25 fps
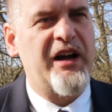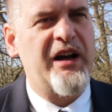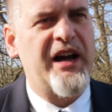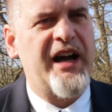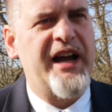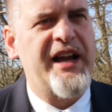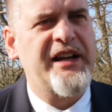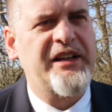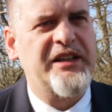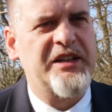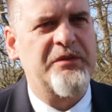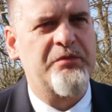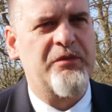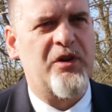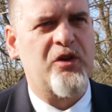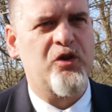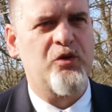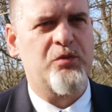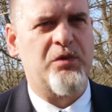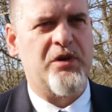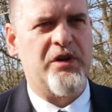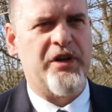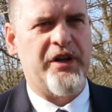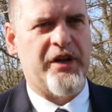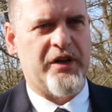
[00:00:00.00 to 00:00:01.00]
eigentlich mal
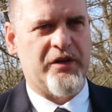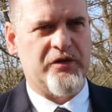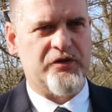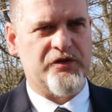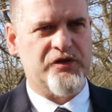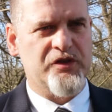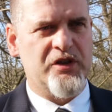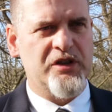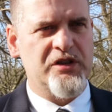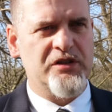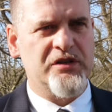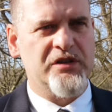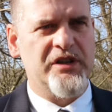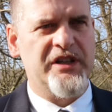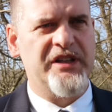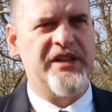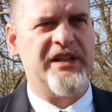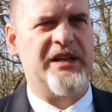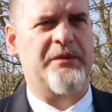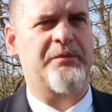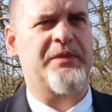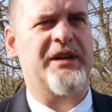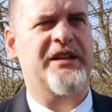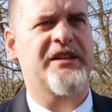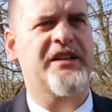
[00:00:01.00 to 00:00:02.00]
überlegen sollten. In
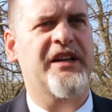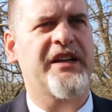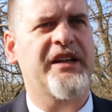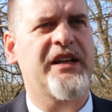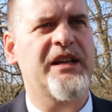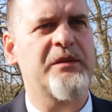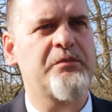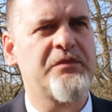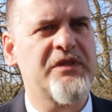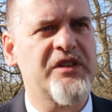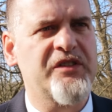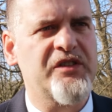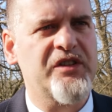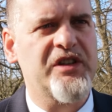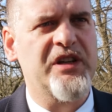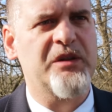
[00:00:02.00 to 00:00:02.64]
der Partei gibt es